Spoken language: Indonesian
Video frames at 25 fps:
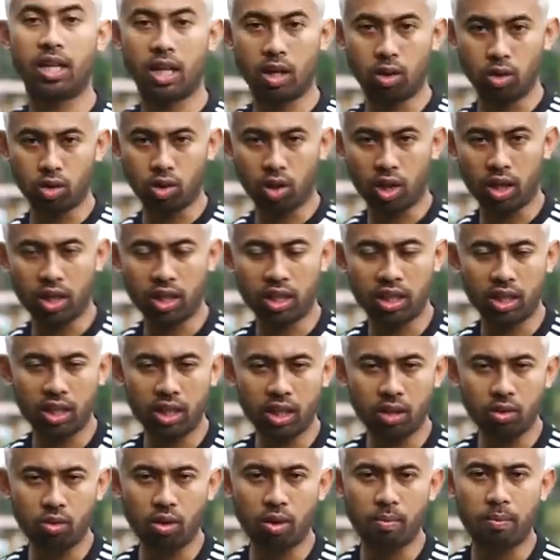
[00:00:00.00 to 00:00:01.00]
Nah, untuk kali
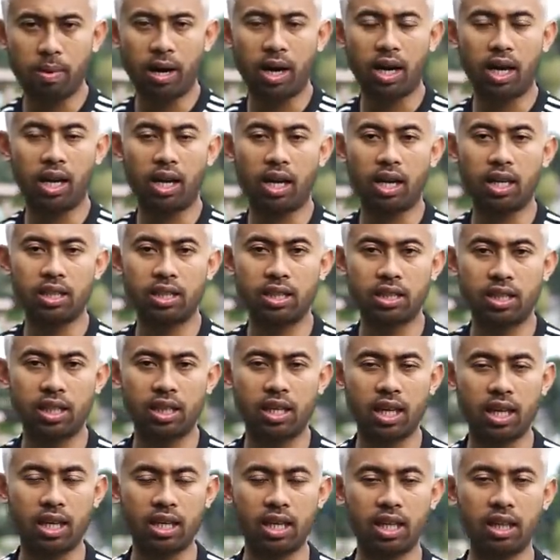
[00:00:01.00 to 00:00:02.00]
ini gue bakal kasih ke
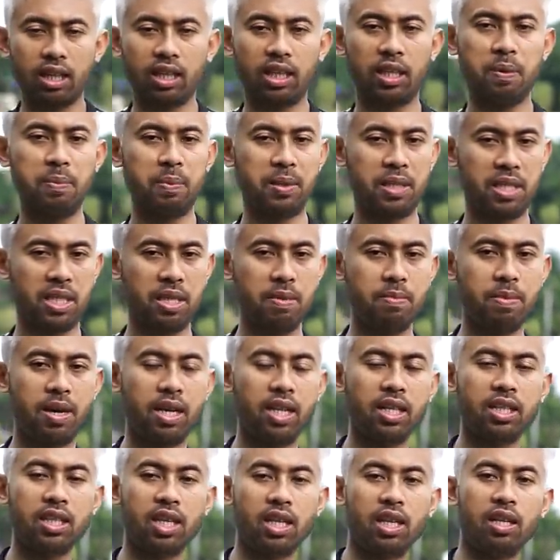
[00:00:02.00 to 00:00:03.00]
kalian tips
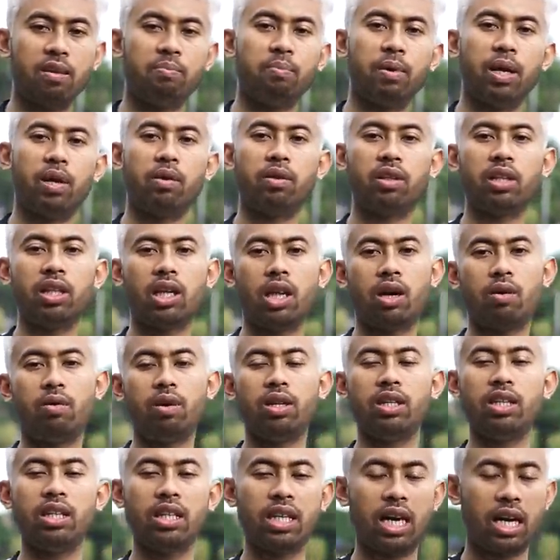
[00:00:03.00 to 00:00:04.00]
gimana cara melewati
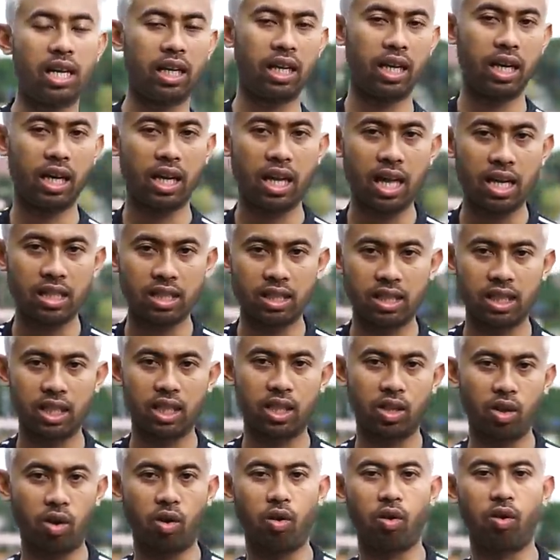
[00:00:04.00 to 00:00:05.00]
lawan dengan
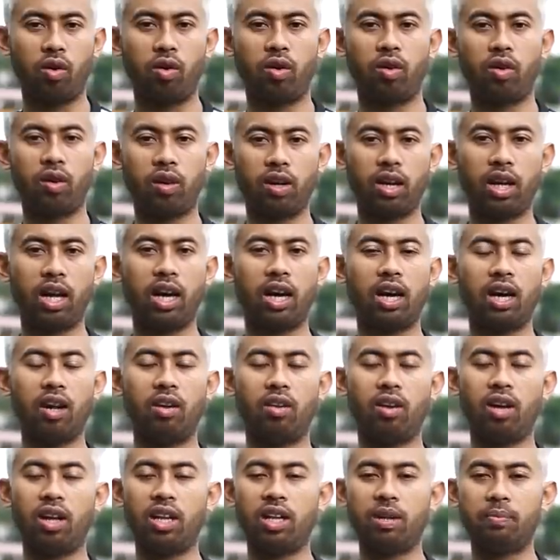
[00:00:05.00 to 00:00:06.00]
elastiko. Nah,
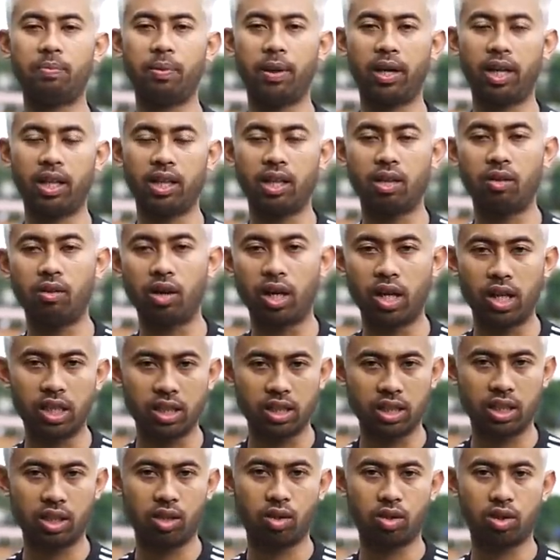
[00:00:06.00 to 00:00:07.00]
kalau kalian pengen tahu
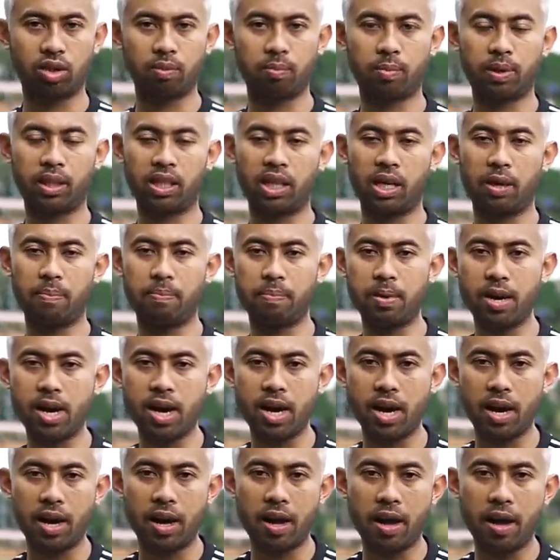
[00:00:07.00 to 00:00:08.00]
elastiko seperti
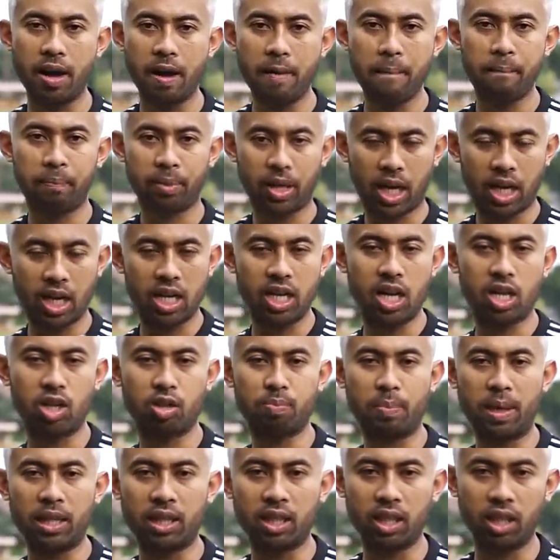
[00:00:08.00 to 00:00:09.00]
apa, kalian
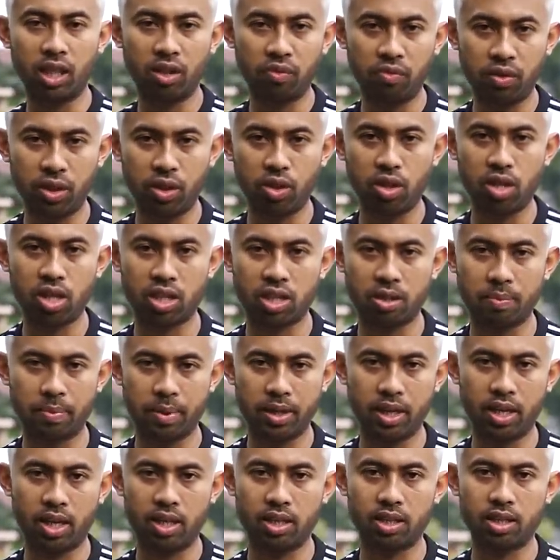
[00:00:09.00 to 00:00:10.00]
harus pantengin videonya
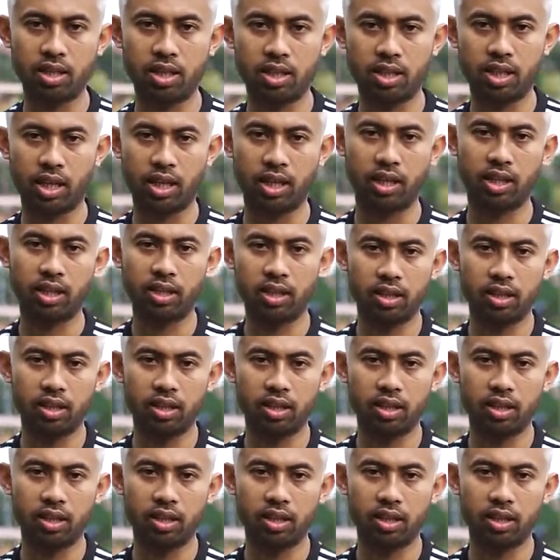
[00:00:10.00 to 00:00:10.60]
sampai dengan selesai.